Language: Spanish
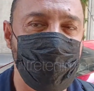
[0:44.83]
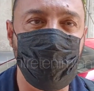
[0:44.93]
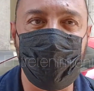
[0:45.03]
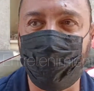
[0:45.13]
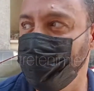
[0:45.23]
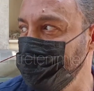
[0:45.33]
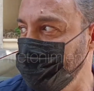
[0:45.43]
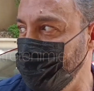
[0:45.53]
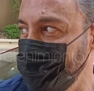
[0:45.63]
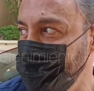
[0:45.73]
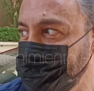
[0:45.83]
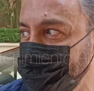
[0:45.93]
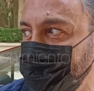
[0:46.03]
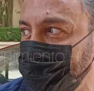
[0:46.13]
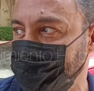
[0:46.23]
quirúrgico, más bien
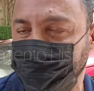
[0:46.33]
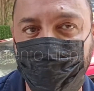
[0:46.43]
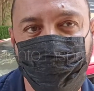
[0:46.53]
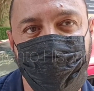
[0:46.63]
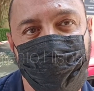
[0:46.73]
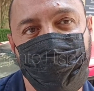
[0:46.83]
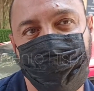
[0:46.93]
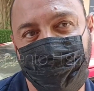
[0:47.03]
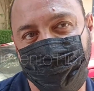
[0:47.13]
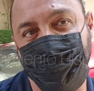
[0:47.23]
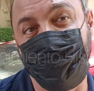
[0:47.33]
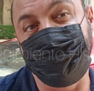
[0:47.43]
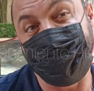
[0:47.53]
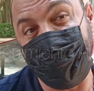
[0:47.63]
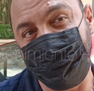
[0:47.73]
es eh, reposo,
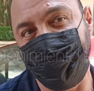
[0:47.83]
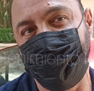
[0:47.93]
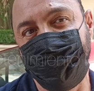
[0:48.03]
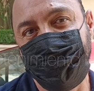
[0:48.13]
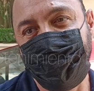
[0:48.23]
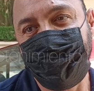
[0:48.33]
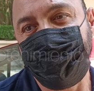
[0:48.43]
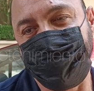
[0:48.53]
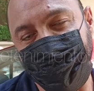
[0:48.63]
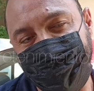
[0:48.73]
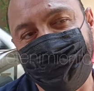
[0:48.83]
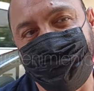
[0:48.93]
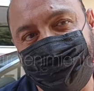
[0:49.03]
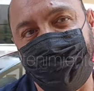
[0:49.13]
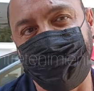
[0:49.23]
rehabilitación, terapia, pero
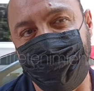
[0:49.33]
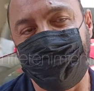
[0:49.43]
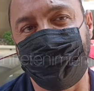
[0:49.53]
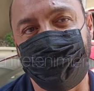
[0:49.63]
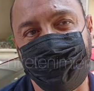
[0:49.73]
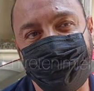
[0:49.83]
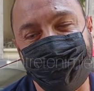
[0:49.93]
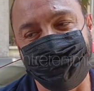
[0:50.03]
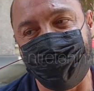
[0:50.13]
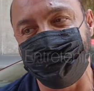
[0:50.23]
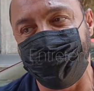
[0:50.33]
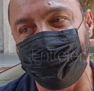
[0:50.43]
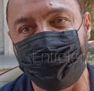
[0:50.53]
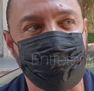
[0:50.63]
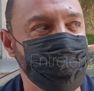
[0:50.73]
es tratar de, de descansar,